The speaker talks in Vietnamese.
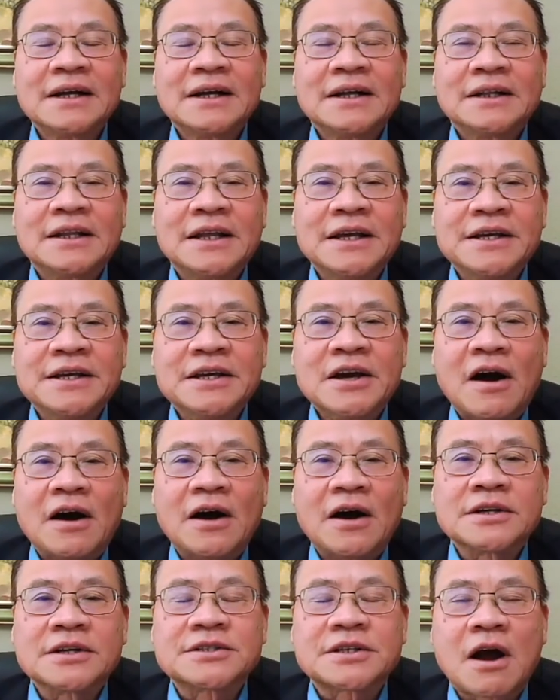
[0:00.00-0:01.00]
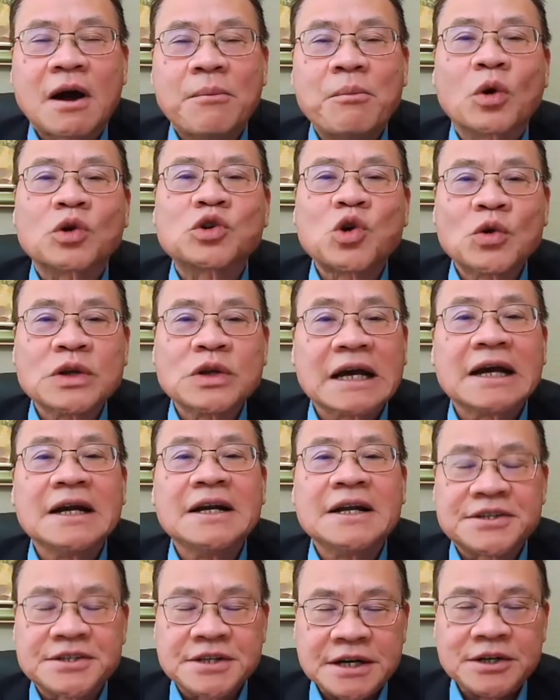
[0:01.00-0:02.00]
thì họ có một số những cái
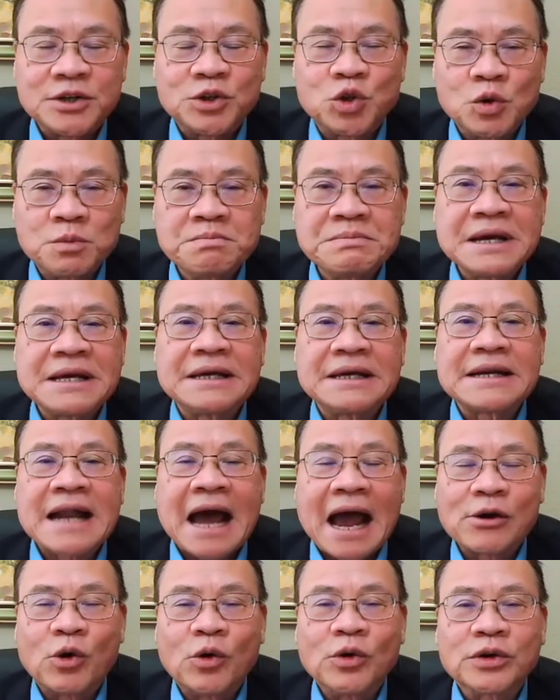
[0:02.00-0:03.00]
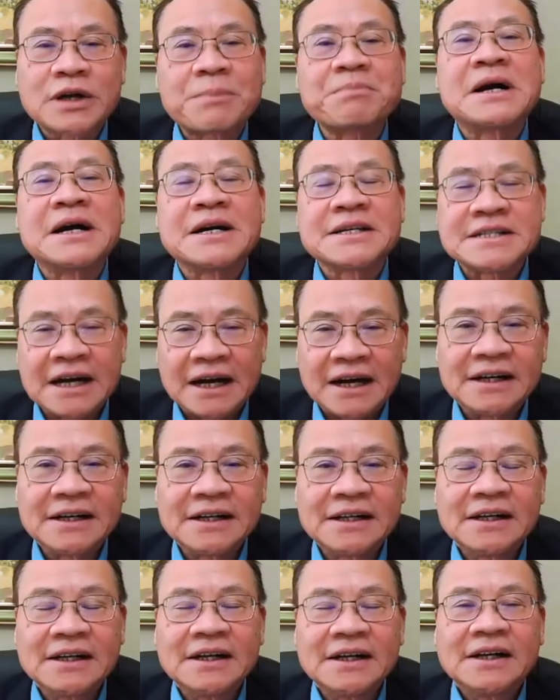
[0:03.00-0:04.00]
lịch trình chuẩn bị đại hội cấp cơ sở
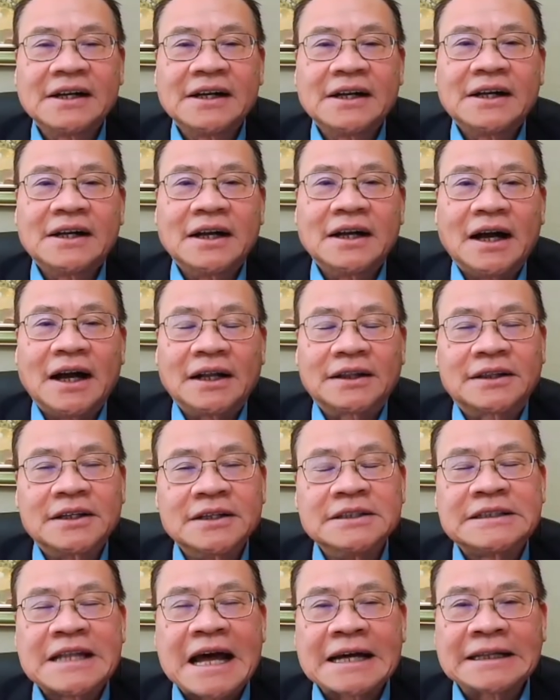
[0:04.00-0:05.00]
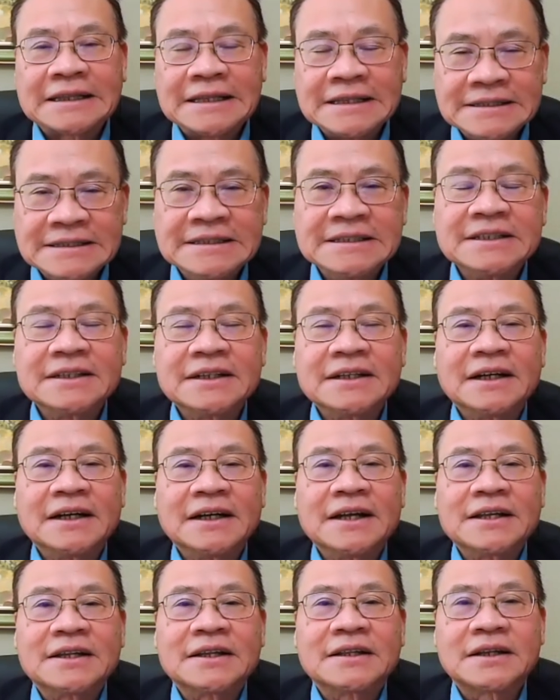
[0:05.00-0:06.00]
à, từ tháng 4 à,
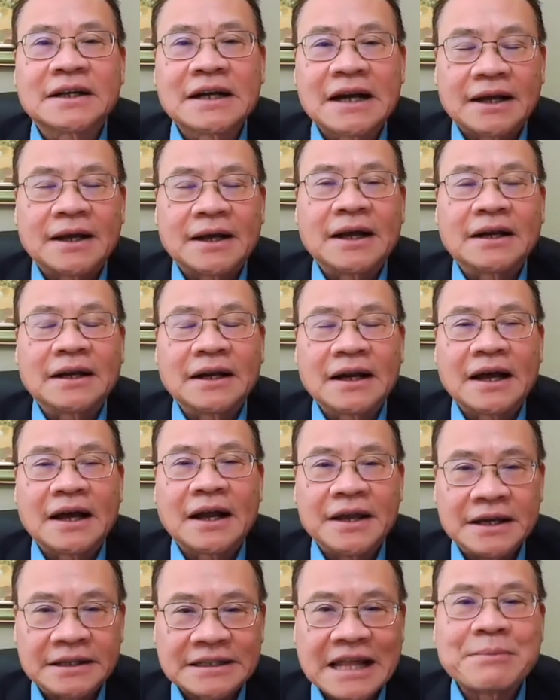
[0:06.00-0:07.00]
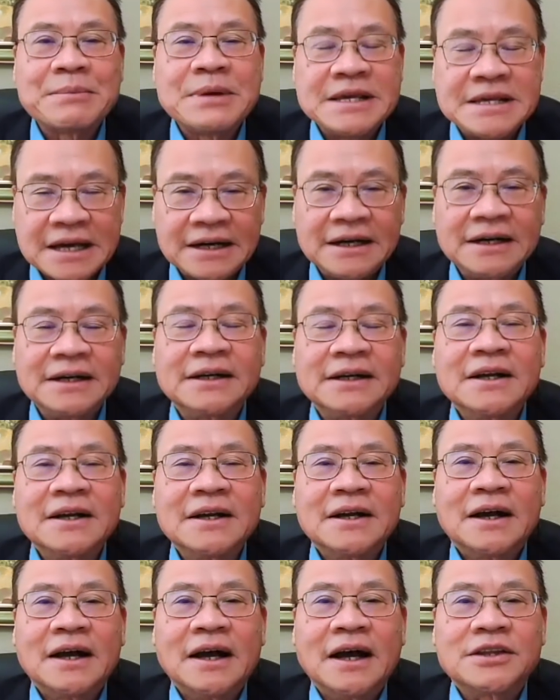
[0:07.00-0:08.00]
tức là là hiện tại bây giờ
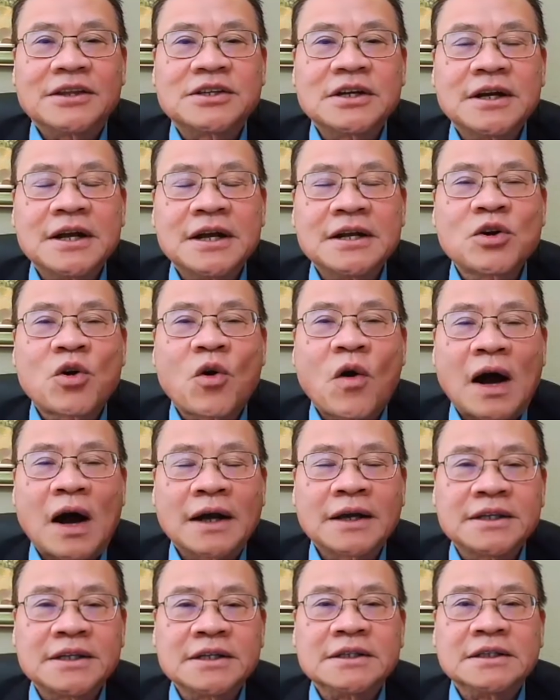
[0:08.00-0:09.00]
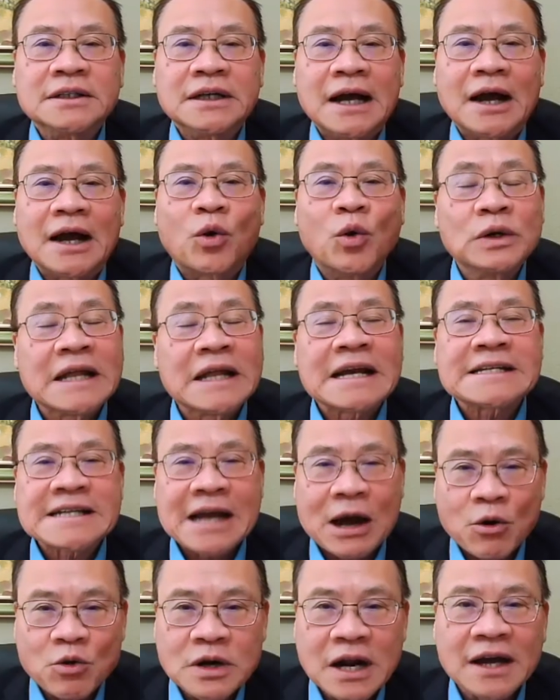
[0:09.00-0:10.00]
à, cho đến khoảng chừng à, cuối tháng
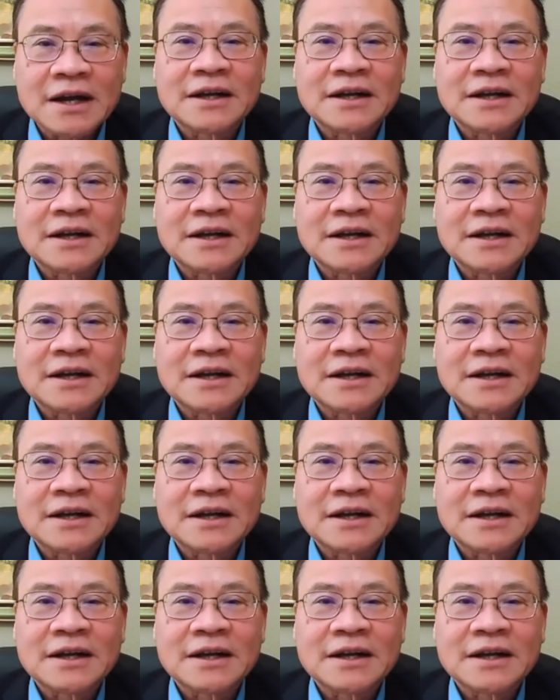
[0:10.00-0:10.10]
6 đó